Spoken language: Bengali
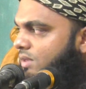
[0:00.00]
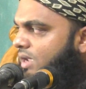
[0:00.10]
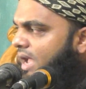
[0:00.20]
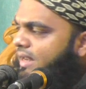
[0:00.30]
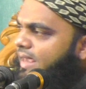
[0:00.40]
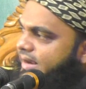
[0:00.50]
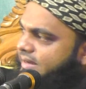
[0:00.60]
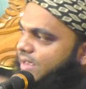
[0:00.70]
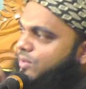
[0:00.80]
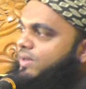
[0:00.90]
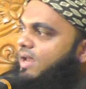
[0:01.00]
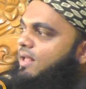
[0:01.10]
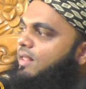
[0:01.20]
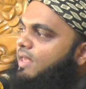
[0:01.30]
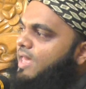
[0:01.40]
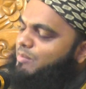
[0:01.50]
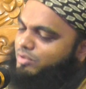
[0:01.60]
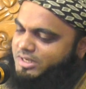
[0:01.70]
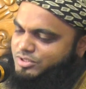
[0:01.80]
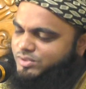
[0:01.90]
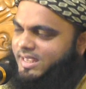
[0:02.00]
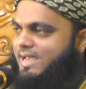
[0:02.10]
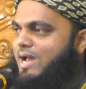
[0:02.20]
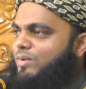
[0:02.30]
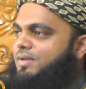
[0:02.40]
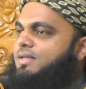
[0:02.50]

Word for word: খালি একটাই ঘুরা এমন কিছু দেখাও